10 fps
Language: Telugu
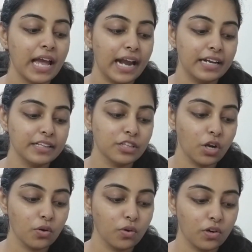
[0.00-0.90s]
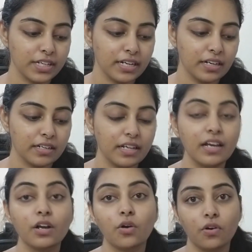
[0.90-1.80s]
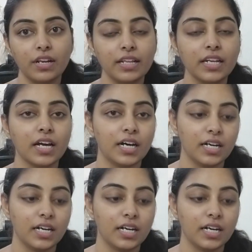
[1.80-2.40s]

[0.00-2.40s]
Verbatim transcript: అండ్ ఇందులో ఇంకోటి ఏంటంటే కోలిన్